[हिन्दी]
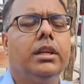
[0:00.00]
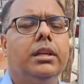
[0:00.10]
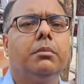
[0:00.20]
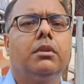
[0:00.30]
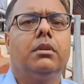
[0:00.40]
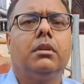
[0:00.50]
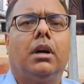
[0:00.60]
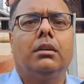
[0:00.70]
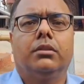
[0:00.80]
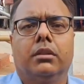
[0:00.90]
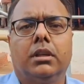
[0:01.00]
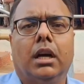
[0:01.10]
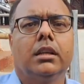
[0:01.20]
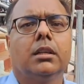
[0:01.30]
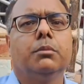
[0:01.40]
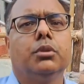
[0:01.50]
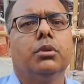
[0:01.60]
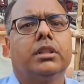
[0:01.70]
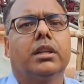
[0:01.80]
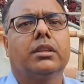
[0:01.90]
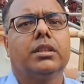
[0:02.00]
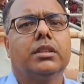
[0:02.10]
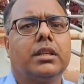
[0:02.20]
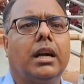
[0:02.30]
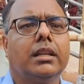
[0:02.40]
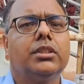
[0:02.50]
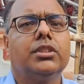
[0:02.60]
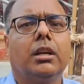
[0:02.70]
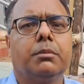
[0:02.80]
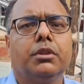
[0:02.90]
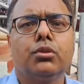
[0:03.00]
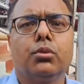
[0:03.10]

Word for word: ये कार्यक्रम जो एक तरह से साढ़े चार बजे